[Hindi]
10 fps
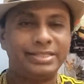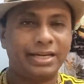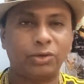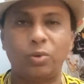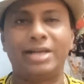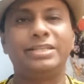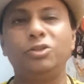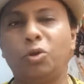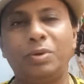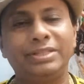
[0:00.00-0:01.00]
से अगर कोई एक्शन
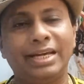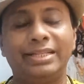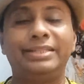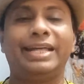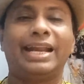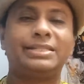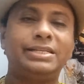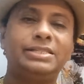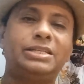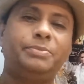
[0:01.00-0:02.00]
हीरो बनता है देन दारा
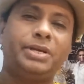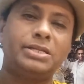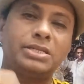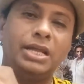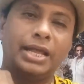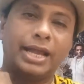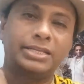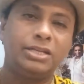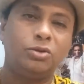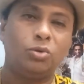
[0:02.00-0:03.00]
सिंह इज़ द बिगेस्ट
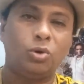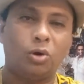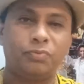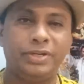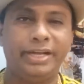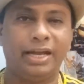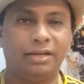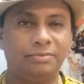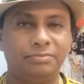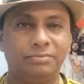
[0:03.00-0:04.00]
एक्शन हीरो ऑफ इंडिया
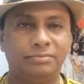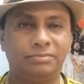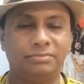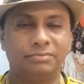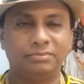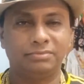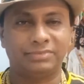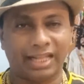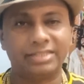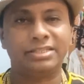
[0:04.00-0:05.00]

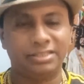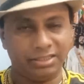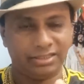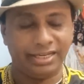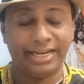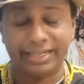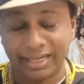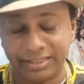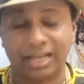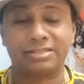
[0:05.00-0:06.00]
दारा सिंह जी द लेट
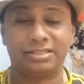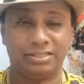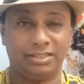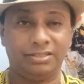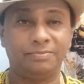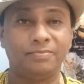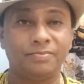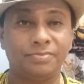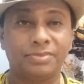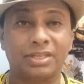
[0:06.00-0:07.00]
ग्रेट दारा सिंह जी
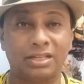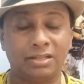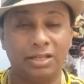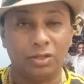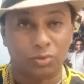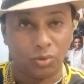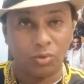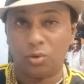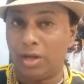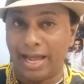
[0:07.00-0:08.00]
तो
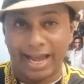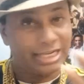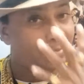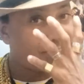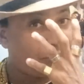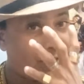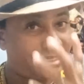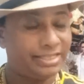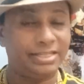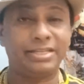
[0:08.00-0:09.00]
एक्सप्रेशन होना
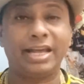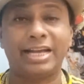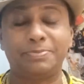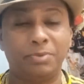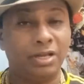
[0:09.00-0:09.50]
चाहिए जैसे कि